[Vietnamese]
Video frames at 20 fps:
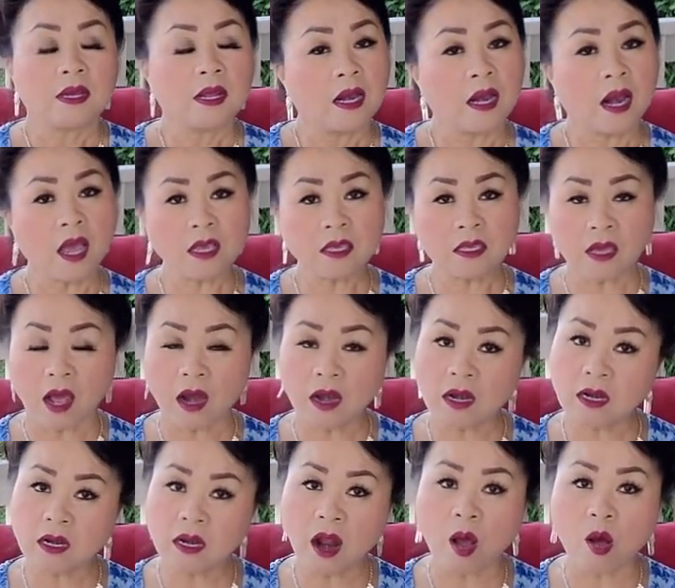lỡ cho
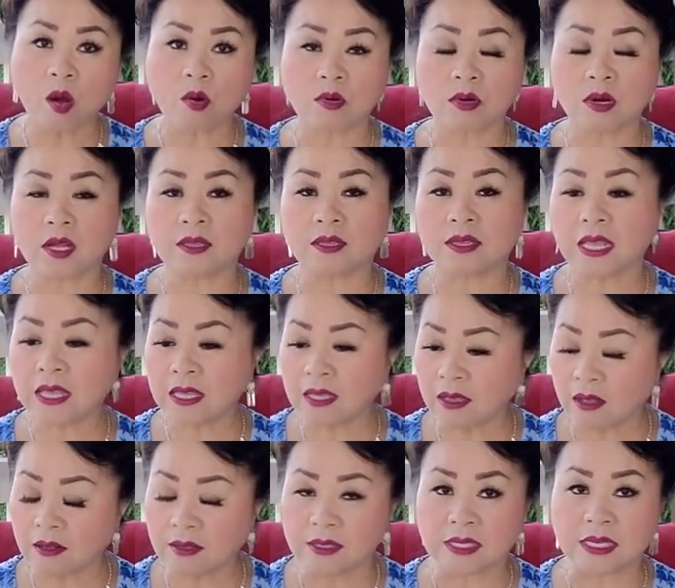lâu nó tiết
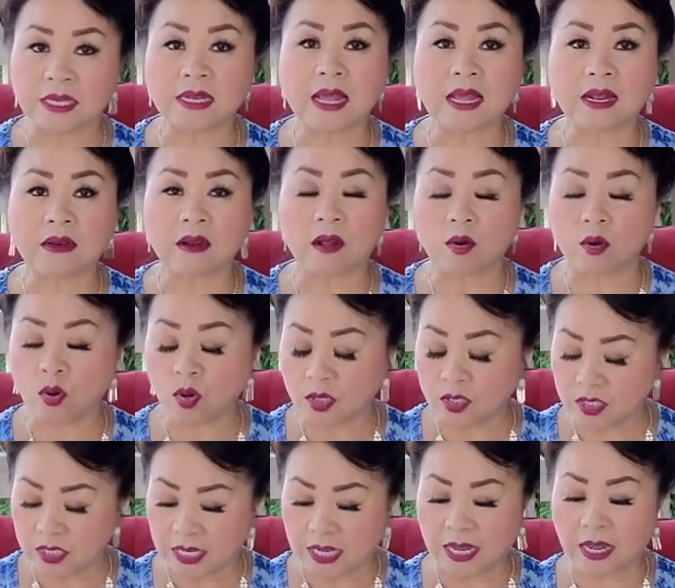cho chỉ năng nó luôn
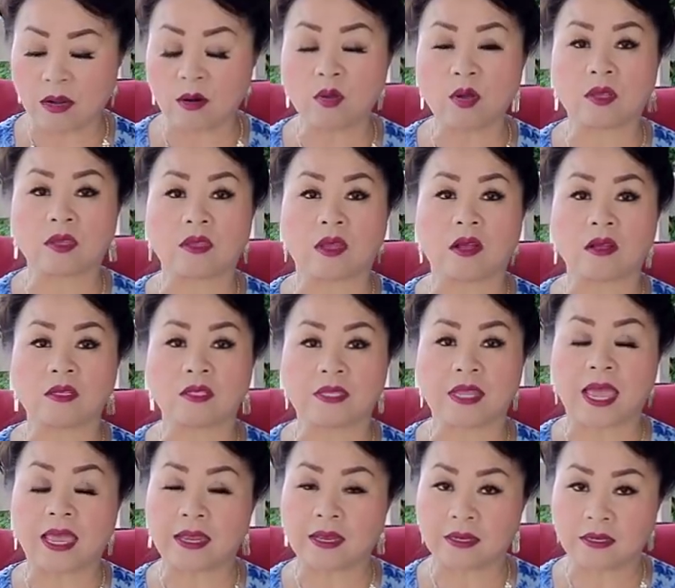thía luôn cho
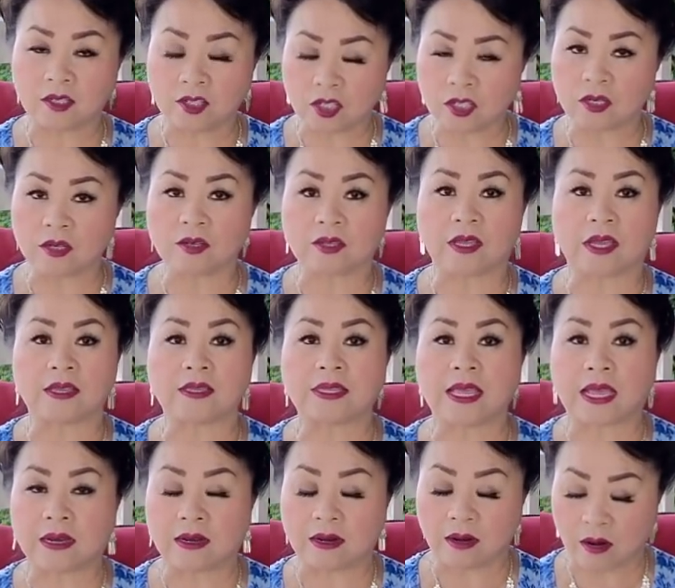chay chứ rồi cho
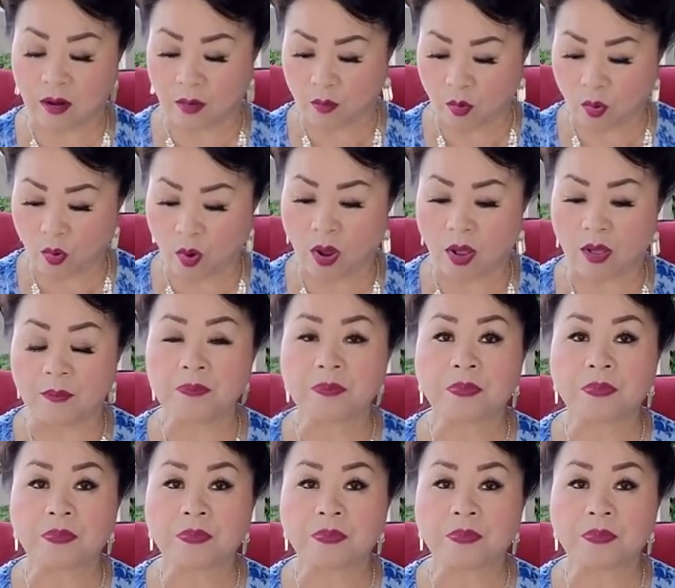chay nó làm ua